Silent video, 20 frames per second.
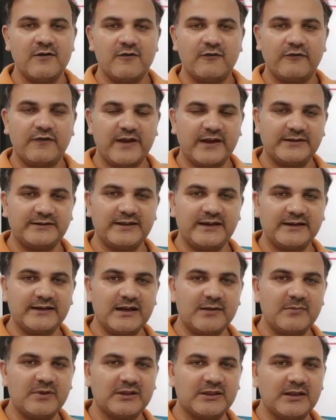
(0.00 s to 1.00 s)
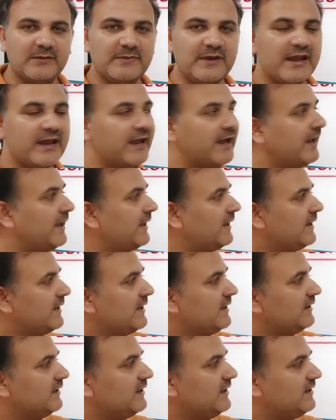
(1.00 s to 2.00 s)
फैक्टर का मतलब ये है
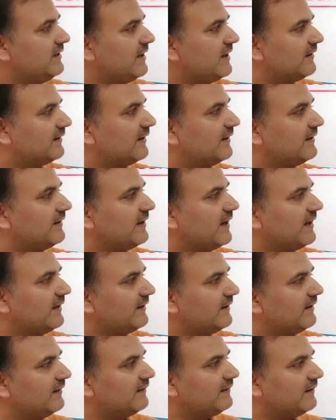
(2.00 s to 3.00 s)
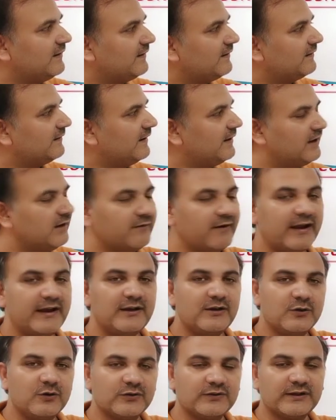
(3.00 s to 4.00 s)
कि ये संख्या किस किस से
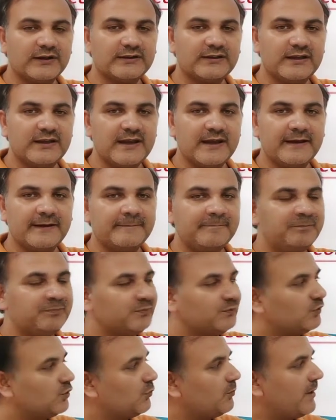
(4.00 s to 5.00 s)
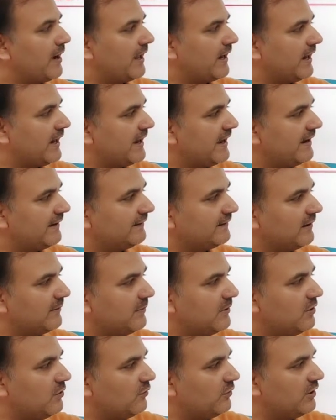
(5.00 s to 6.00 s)
डिवाइड हो सकती है तो 12 एक से
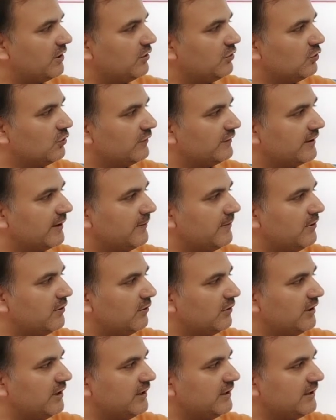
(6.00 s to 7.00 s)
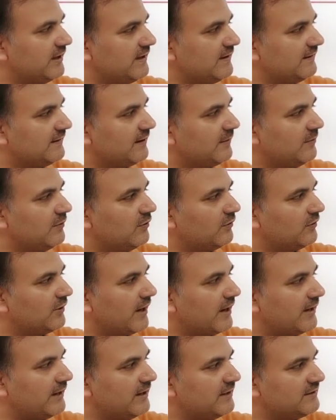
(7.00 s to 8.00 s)
भी होगी दो से भी होगी तीन से भी हो
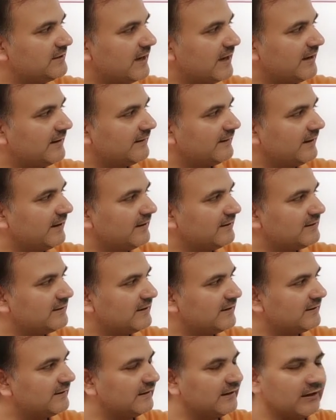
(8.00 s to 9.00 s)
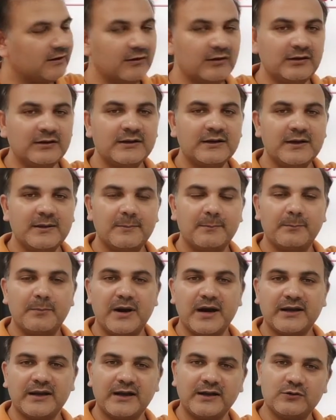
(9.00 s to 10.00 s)
जाएगी चार से छः से और
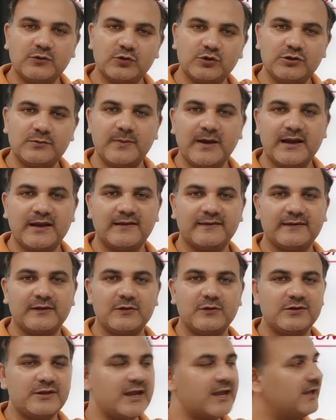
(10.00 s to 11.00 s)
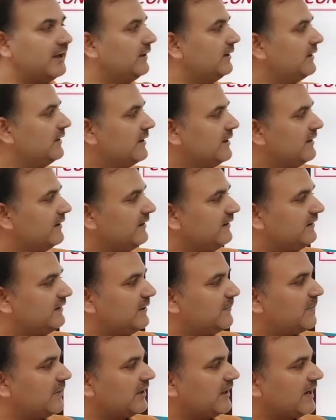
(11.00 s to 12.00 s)
बारह खुद बारह से हो जाएगी
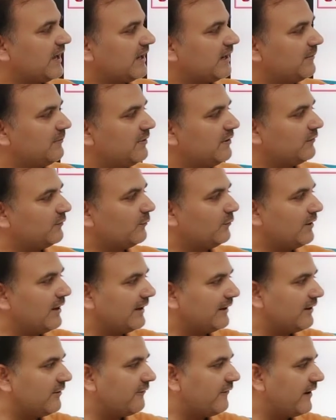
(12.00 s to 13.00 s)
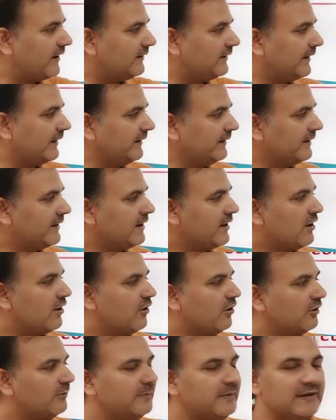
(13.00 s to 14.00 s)
इसी प्रकार हमने 16 के फैक्टर
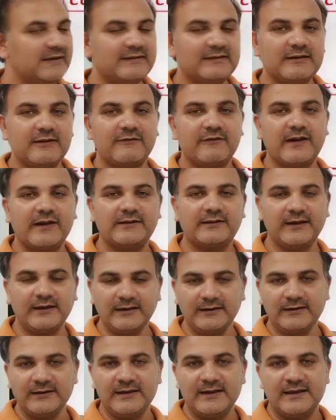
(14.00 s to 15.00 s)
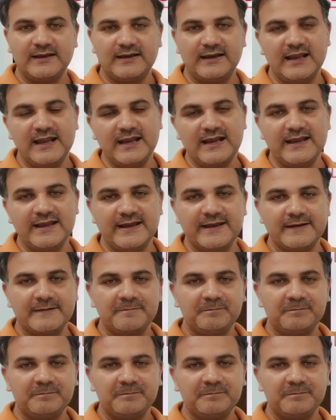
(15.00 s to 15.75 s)
और 20 के फैक्टर ले लिए